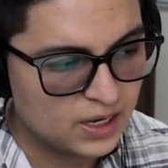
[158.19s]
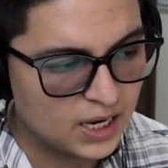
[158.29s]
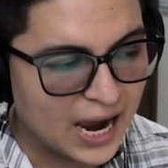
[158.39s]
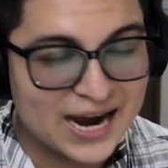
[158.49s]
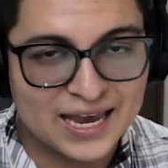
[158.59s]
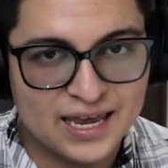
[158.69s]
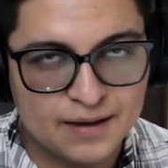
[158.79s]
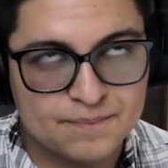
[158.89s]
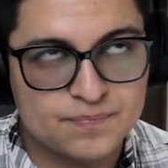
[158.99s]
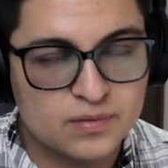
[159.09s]
eh,
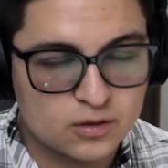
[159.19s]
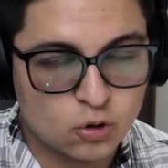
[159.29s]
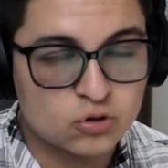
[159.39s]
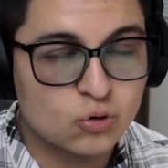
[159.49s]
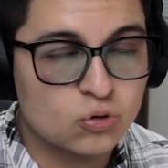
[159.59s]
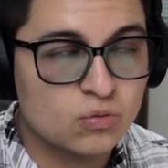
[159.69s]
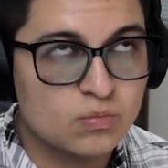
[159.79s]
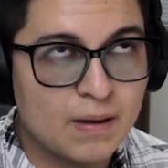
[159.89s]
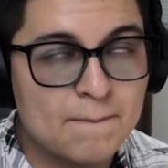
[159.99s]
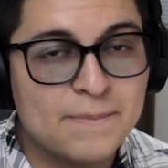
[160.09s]
eh,
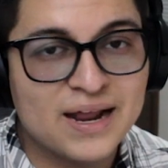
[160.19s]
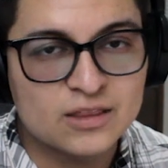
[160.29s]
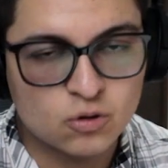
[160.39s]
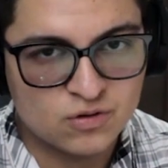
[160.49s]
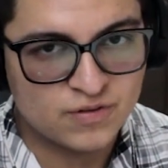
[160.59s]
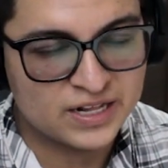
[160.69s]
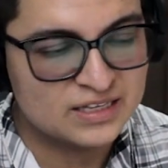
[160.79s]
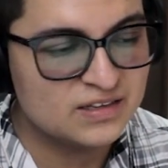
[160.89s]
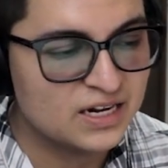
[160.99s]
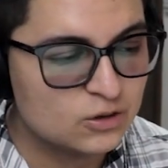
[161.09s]
contemplando
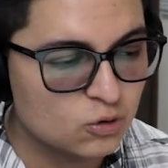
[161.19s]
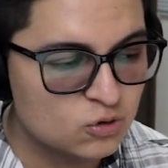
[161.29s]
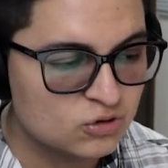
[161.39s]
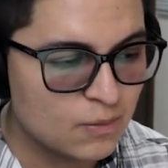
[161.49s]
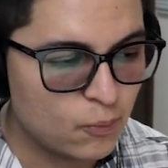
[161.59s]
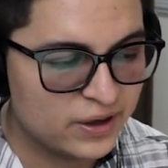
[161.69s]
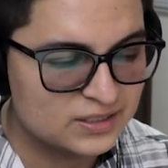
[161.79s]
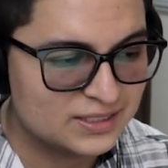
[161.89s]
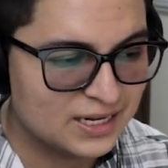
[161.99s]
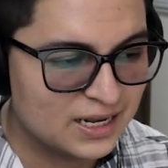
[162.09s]
diferentes directorios que
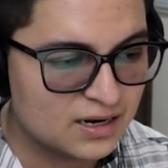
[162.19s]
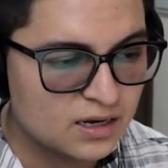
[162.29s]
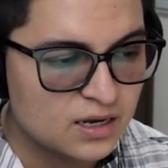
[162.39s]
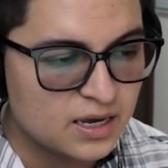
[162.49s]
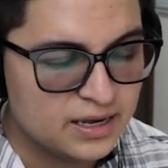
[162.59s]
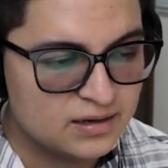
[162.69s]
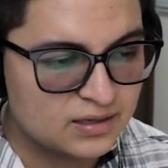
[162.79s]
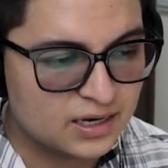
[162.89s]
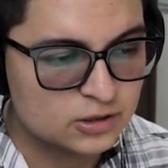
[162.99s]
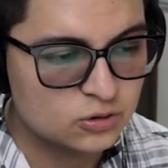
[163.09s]
puedes tener, en
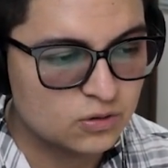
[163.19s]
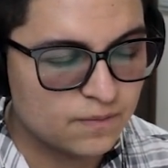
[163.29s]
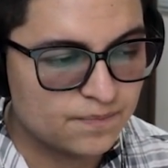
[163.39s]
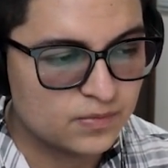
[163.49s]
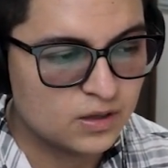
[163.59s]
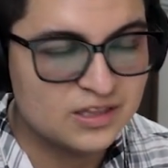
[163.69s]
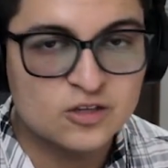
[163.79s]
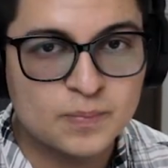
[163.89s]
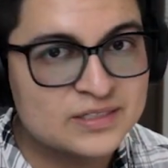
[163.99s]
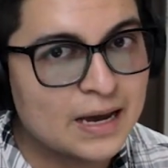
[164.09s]
este caso,
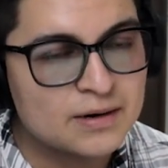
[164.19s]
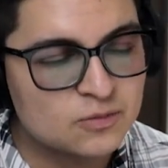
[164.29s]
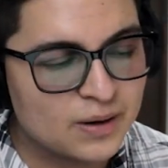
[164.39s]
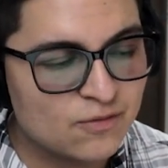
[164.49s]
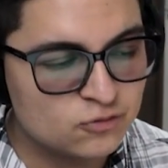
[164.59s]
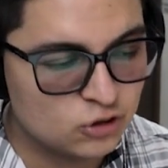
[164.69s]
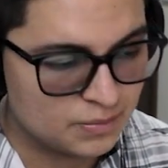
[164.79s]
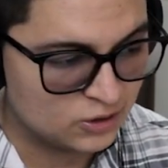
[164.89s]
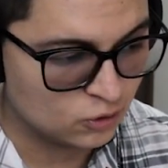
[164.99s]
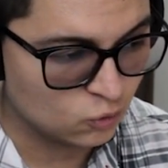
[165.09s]
indispensables para el
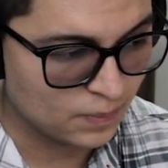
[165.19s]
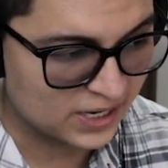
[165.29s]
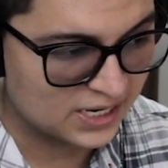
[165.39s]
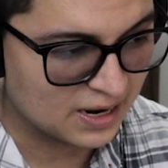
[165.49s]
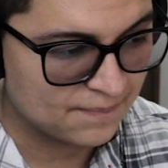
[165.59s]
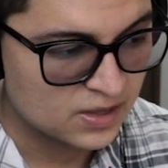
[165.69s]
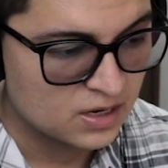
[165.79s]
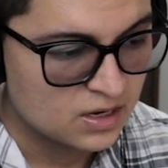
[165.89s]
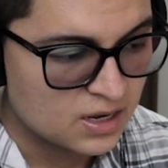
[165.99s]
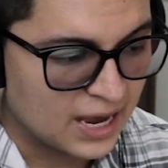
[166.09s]
funcionamiento de tu página.
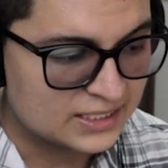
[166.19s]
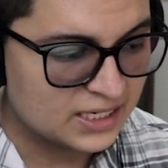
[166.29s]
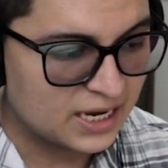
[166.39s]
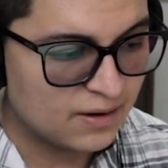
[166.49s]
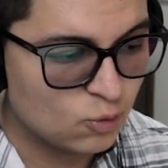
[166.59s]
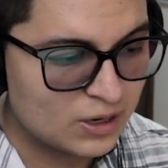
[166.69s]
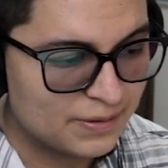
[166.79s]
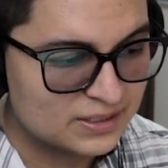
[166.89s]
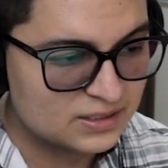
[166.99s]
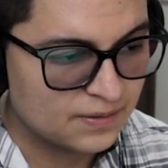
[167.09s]
Así que una
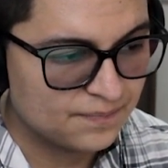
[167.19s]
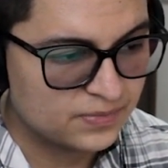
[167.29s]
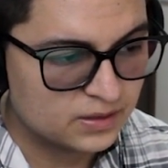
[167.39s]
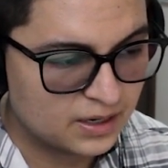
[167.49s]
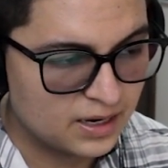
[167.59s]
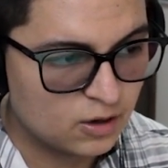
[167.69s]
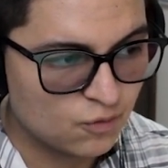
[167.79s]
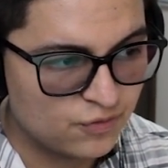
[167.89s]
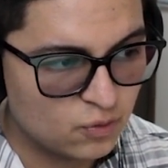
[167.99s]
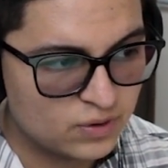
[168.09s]
vez que
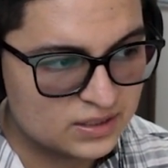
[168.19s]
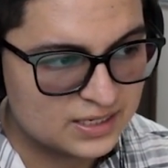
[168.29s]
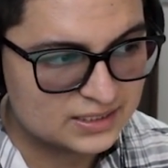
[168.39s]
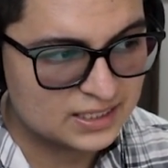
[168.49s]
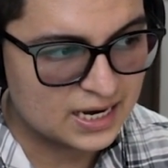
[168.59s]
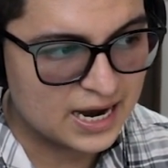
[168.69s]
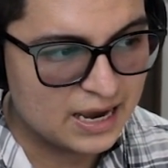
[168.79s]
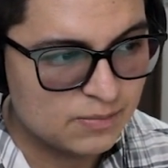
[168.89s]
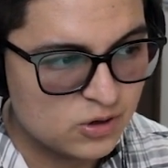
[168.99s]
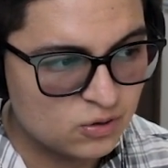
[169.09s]
configures ya sea
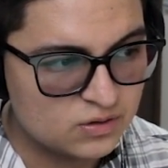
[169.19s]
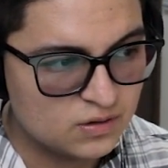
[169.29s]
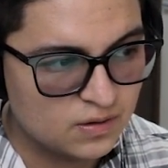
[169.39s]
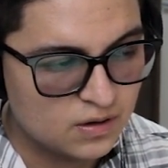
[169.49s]
el build